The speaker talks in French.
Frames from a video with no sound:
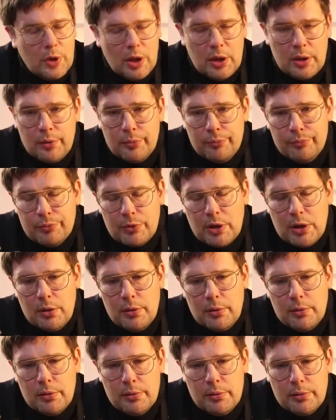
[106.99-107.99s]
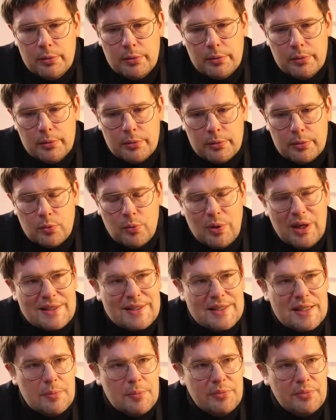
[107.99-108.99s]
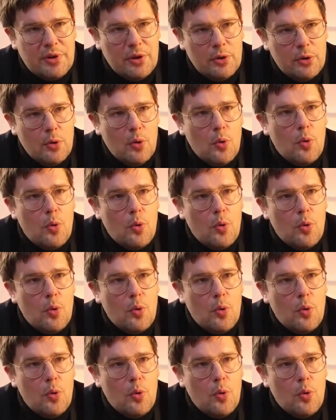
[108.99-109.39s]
Hein, le, qu'on l'accepte